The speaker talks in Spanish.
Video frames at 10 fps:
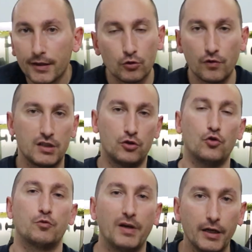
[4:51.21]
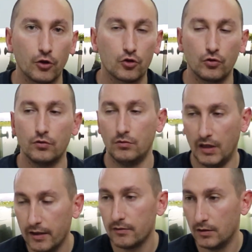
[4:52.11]
Entonces eso no es peligroso.
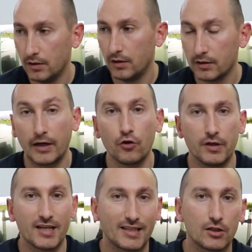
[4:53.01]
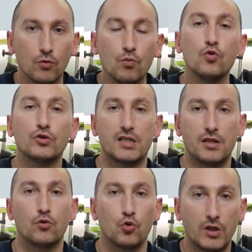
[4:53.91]
Ah, Claro, es que son muchas
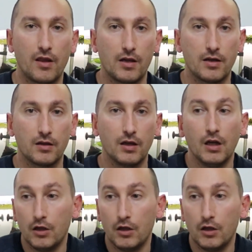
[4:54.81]
circunstancias.